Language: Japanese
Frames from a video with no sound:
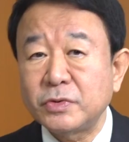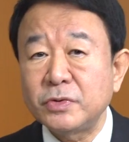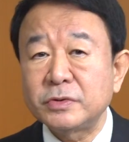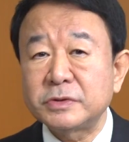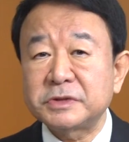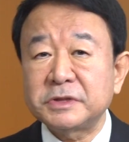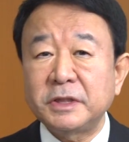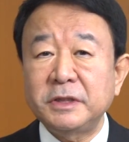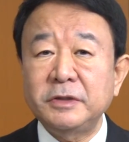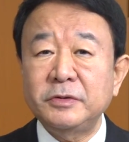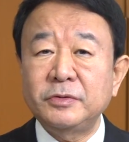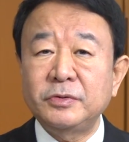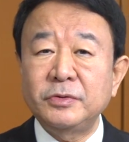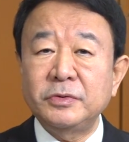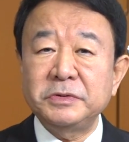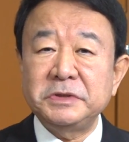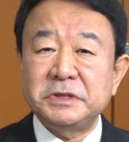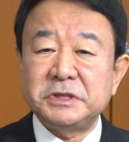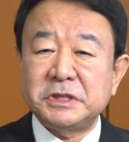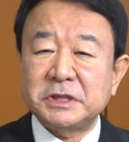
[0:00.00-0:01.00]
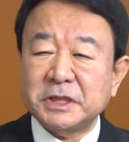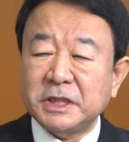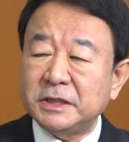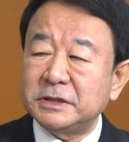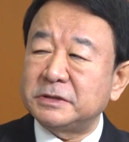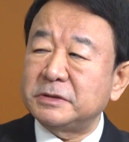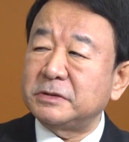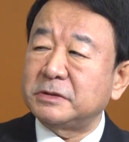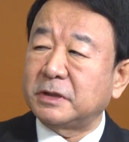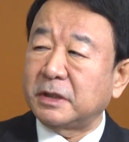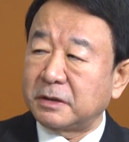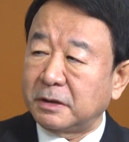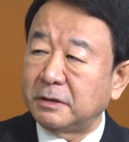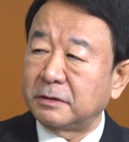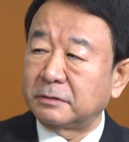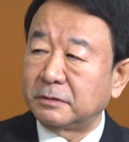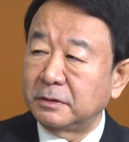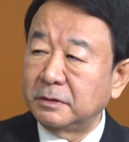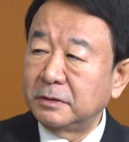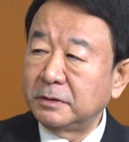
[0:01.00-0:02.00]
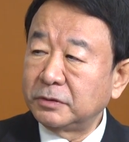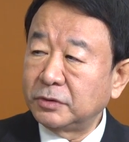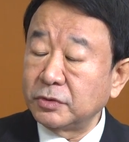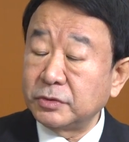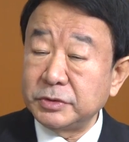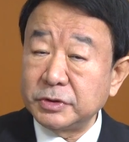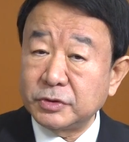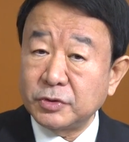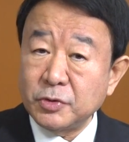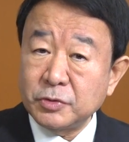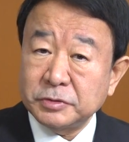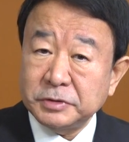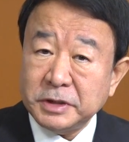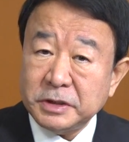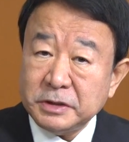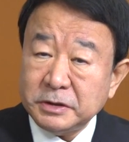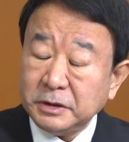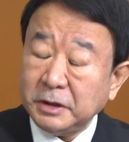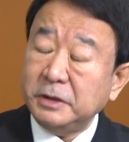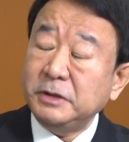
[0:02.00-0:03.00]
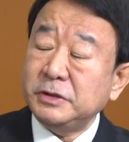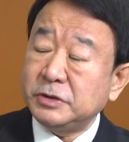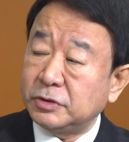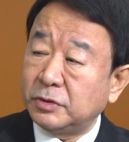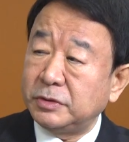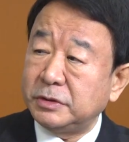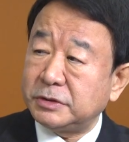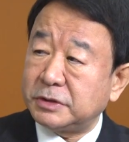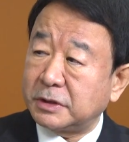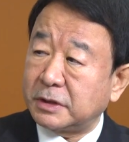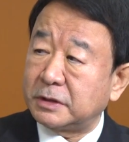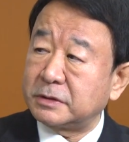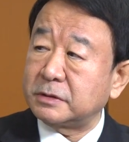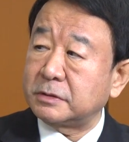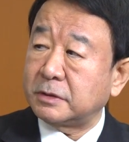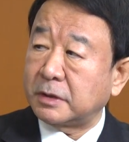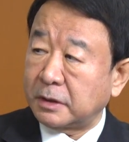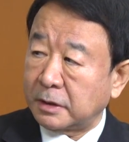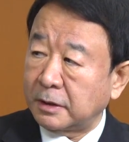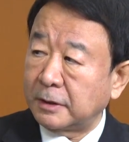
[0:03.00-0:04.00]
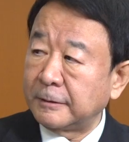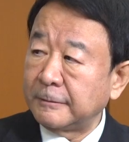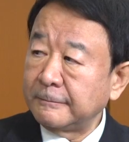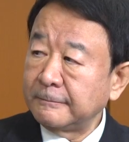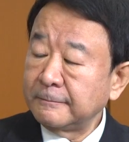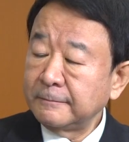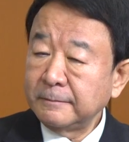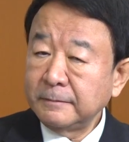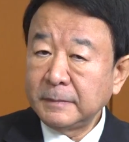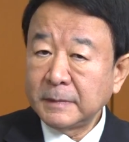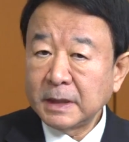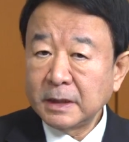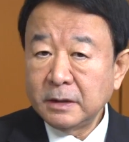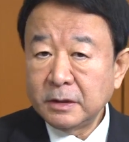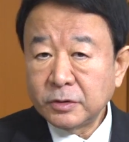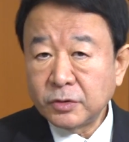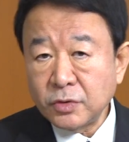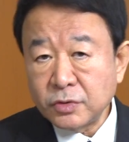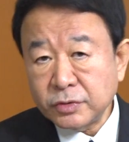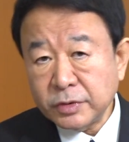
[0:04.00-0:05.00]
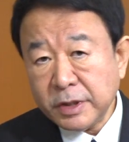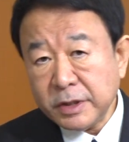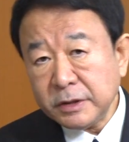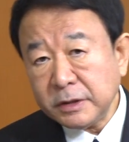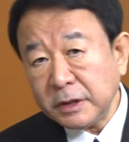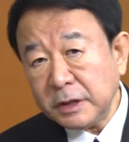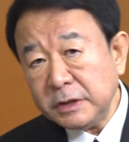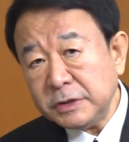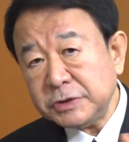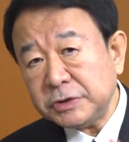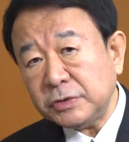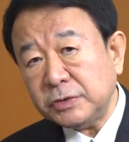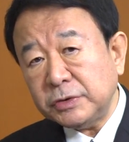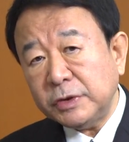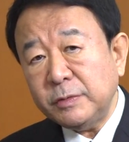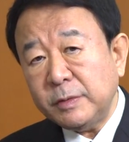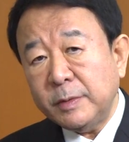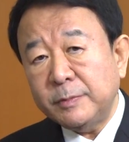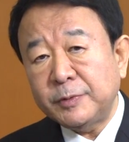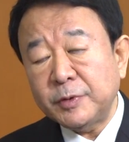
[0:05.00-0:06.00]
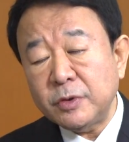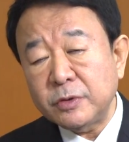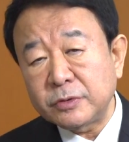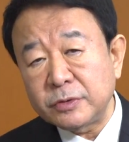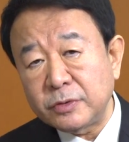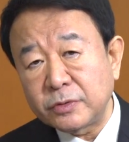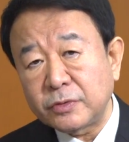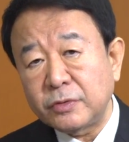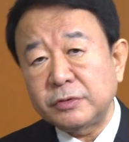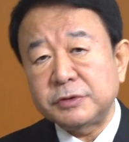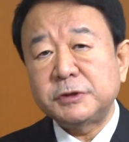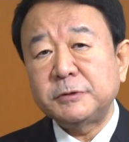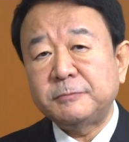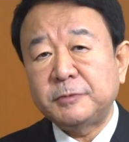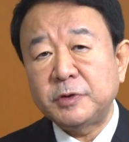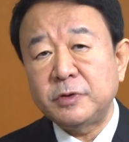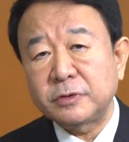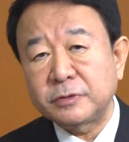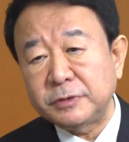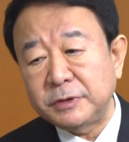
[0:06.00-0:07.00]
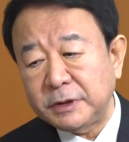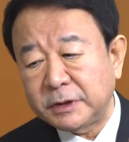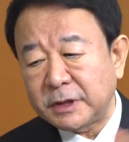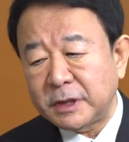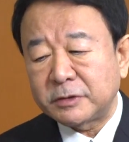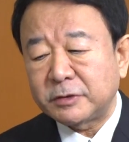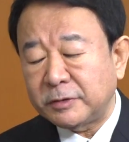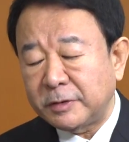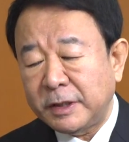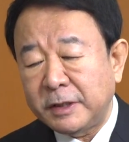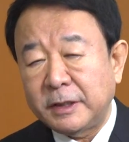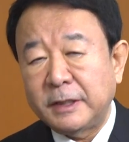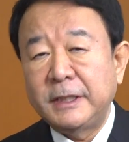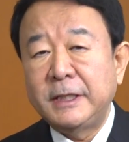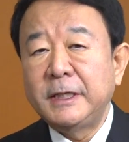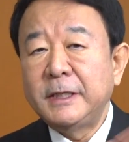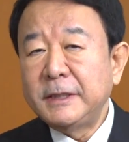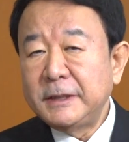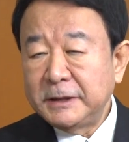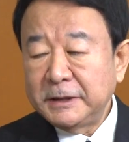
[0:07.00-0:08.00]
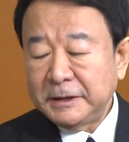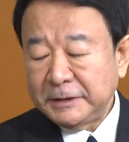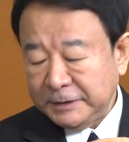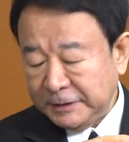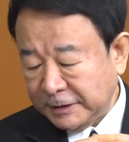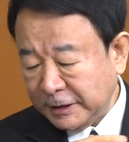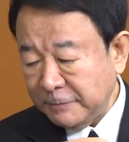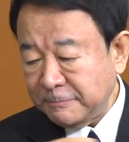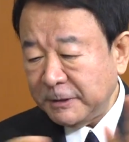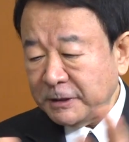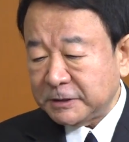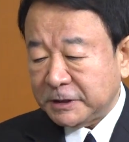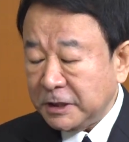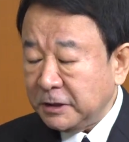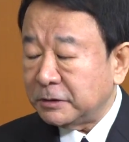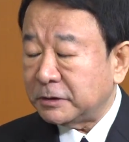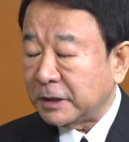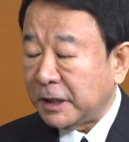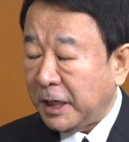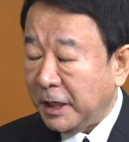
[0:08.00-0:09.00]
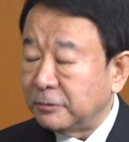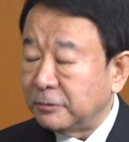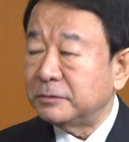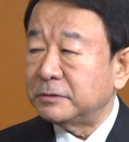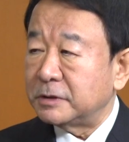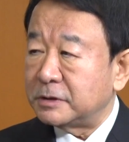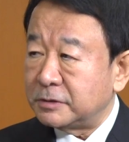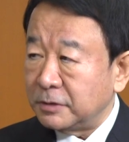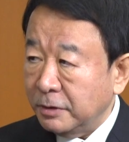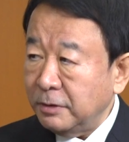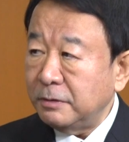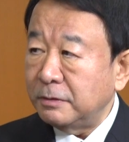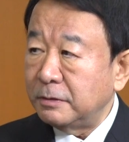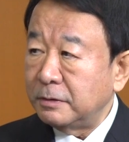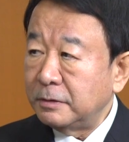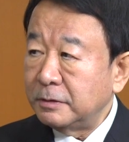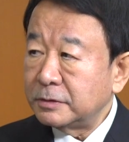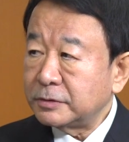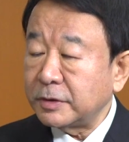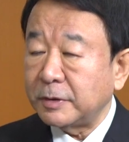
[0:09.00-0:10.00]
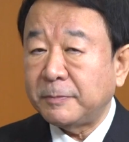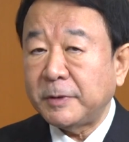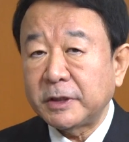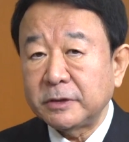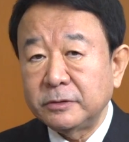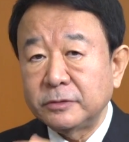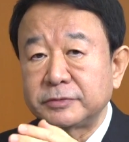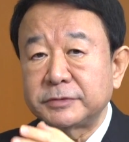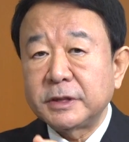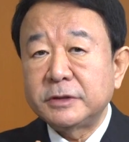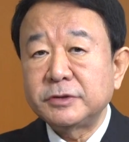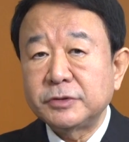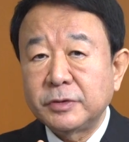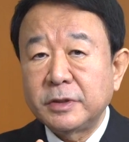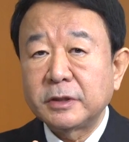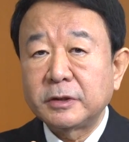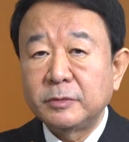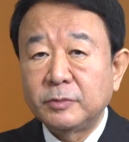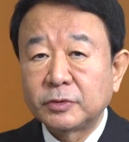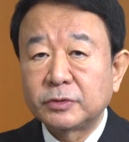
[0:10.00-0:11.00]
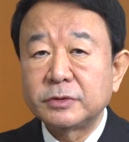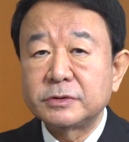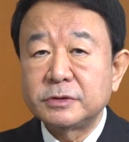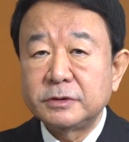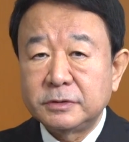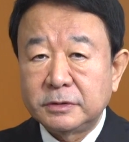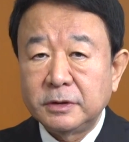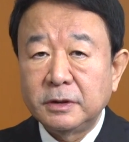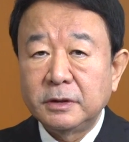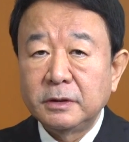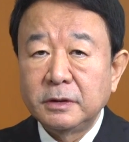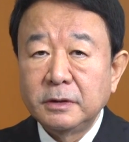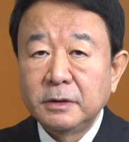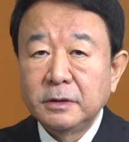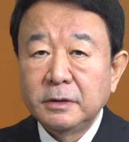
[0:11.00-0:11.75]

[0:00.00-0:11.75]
国際法に近づくかなと特に国連憲章に近づくかな。うん国連憲章でも武力の行使武力の威嚇はいけませんってるんですよ、はい、それはパリの不戦条約に基づいて。